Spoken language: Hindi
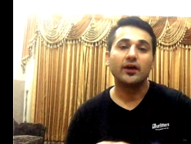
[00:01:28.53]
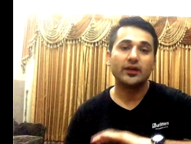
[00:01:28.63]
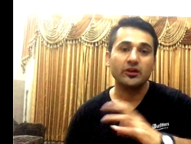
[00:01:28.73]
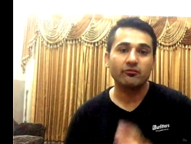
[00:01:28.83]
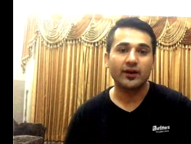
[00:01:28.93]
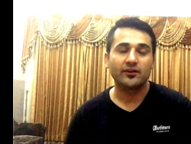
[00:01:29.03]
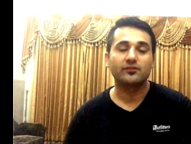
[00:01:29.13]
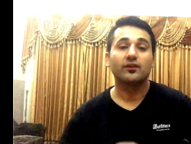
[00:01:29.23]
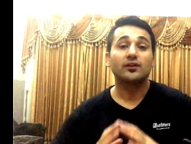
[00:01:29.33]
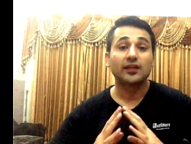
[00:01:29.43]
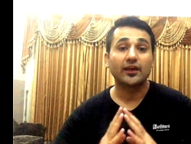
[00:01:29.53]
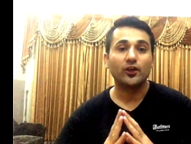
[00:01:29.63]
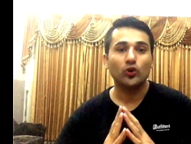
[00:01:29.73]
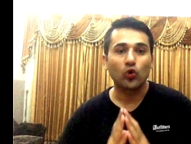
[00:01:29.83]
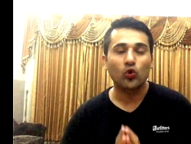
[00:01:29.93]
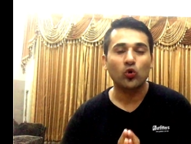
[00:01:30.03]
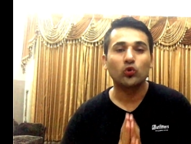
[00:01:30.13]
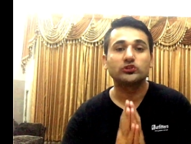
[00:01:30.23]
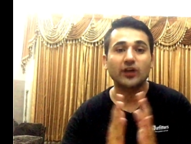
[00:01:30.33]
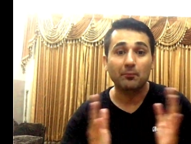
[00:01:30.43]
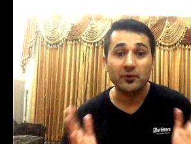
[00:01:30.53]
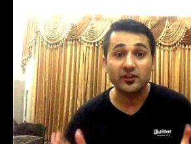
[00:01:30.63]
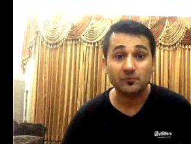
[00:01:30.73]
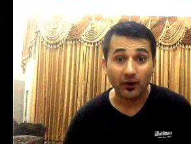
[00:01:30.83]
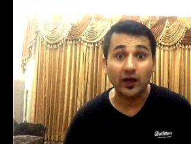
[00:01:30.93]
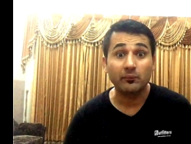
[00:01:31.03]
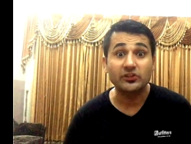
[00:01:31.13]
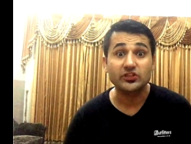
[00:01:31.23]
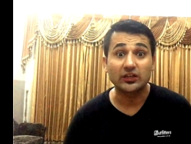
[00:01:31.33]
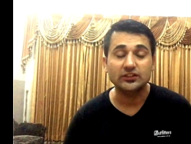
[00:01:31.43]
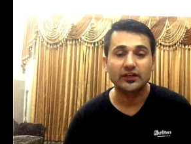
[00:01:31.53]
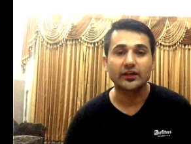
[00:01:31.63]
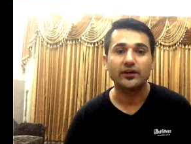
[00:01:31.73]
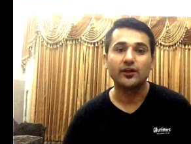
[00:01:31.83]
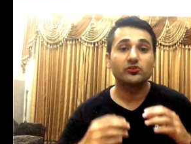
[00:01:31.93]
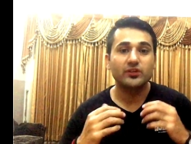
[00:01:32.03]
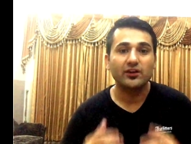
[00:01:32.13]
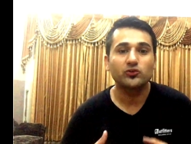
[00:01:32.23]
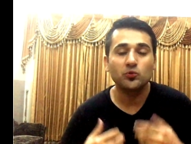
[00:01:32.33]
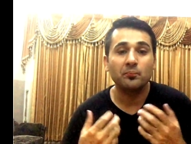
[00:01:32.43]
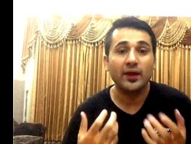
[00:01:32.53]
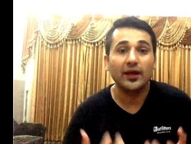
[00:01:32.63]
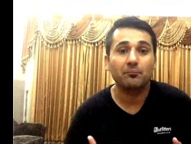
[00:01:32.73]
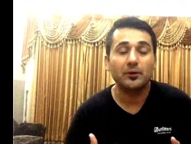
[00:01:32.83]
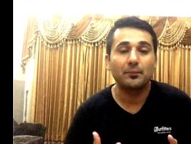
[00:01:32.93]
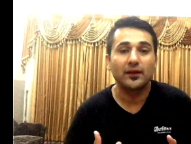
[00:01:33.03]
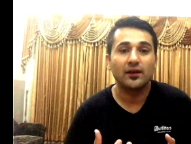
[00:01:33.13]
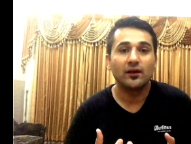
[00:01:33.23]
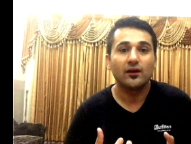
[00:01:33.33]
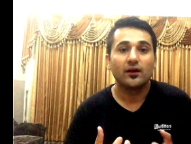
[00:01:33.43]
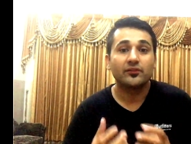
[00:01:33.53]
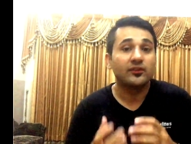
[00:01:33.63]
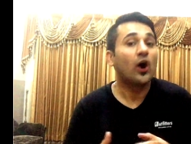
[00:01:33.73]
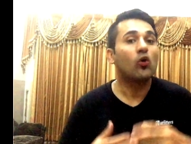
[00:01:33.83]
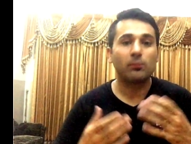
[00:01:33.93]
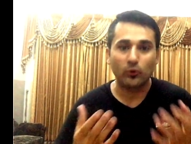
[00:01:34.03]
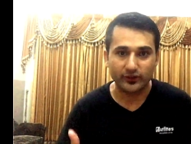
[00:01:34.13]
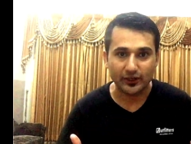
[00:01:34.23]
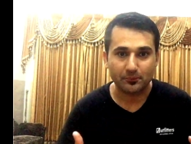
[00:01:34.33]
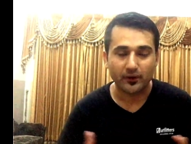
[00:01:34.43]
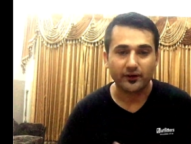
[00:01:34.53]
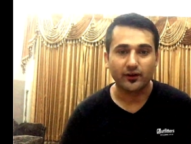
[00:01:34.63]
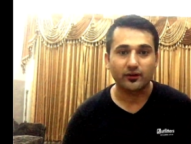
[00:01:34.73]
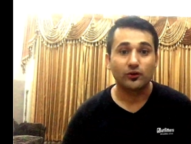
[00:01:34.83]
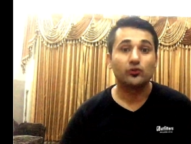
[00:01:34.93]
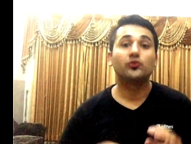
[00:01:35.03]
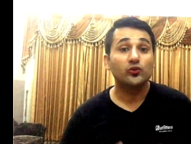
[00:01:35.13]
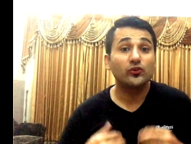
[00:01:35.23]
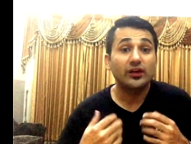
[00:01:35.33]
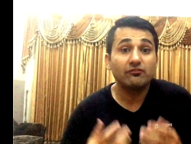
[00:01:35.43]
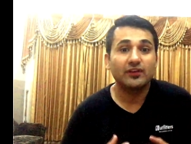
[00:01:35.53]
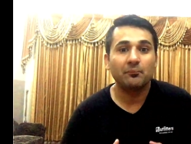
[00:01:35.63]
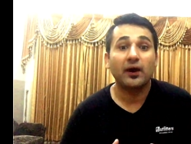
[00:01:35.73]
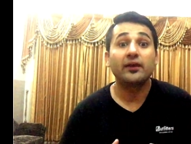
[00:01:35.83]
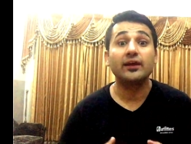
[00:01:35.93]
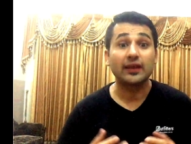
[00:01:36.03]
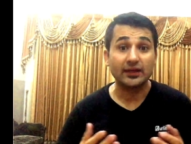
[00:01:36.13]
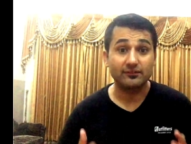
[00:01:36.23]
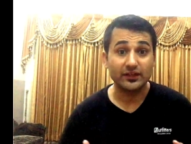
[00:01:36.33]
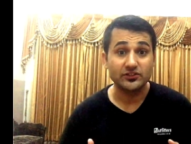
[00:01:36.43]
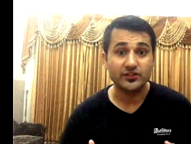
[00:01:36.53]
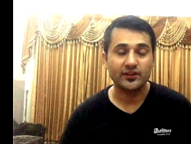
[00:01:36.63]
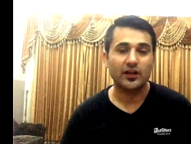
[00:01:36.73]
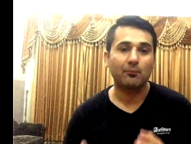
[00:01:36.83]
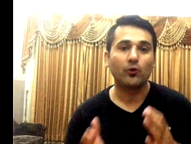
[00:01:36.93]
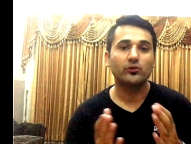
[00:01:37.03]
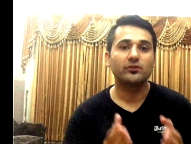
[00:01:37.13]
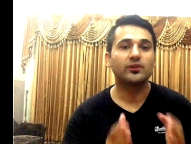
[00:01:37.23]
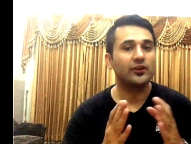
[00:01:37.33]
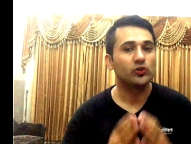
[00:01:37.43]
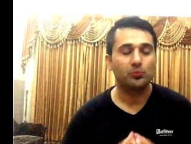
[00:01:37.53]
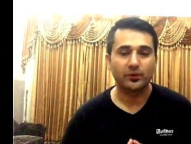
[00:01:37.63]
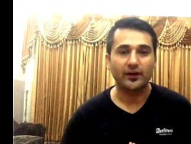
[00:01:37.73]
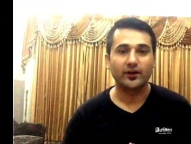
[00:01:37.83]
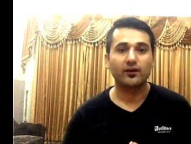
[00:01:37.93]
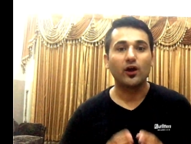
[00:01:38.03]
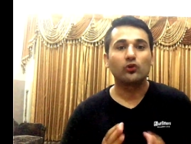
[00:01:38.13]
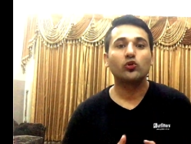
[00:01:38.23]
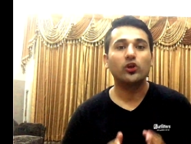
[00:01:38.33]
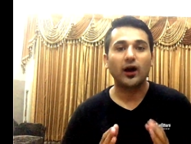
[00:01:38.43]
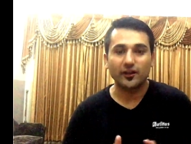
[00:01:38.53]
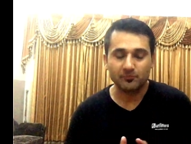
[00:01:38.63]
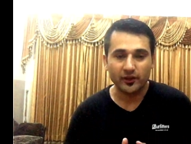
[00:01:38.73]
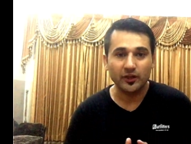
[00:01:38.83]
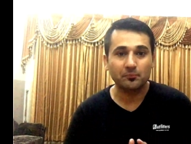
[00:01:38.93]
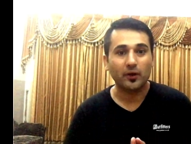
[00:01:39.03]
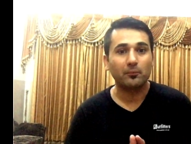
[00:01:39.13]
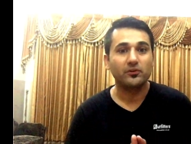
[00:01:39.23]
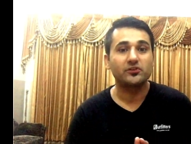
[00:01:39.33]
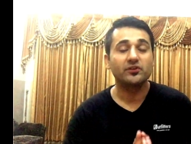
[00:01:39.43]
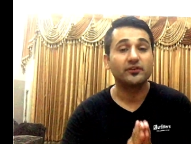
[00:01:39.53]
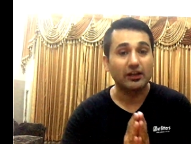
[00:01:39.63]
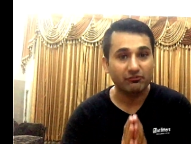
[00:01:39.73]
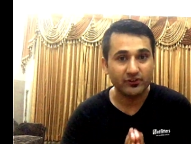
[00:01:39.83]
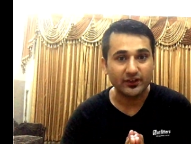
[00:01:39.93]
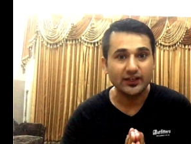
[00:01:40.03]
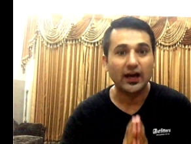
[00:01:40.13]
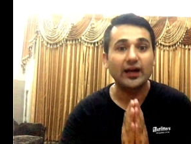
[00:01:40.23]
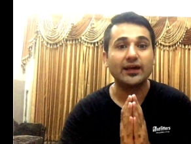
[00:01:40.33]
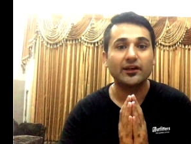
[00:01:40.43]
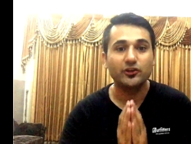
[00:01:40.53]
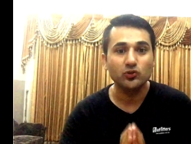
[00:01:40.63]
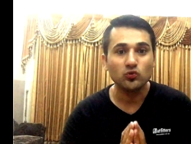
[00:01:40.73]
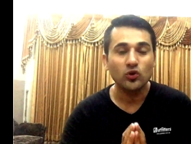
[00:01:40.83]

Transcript: इवेंट्स ताकि लोगों को शॉपिंग मॉल में जा जाके जस्ट टू मेक पीपल know about that product to give them a realization about the new product. So loss making proposition definitely high है क्यों